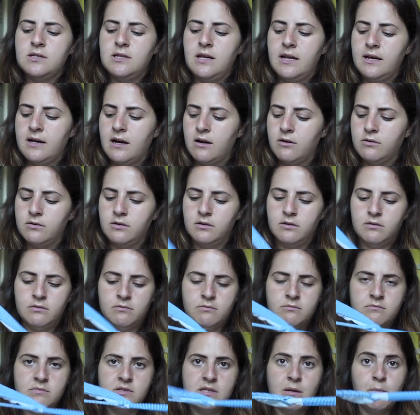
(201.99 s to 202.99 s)
si lega
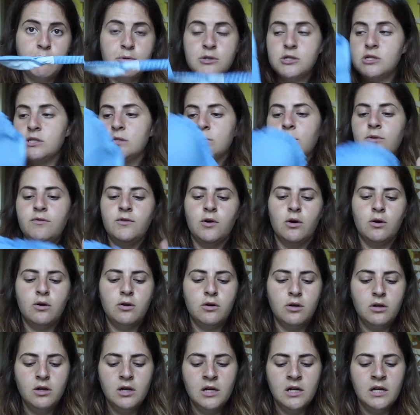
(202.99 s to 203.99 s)
con un semplicissimo
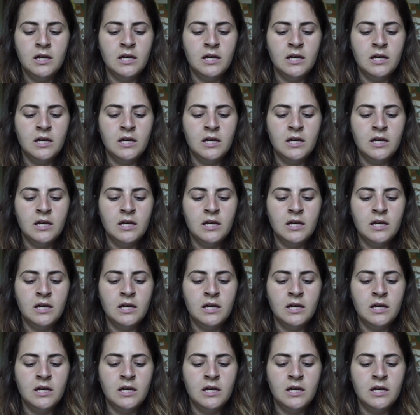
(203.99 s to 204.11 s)
fiocco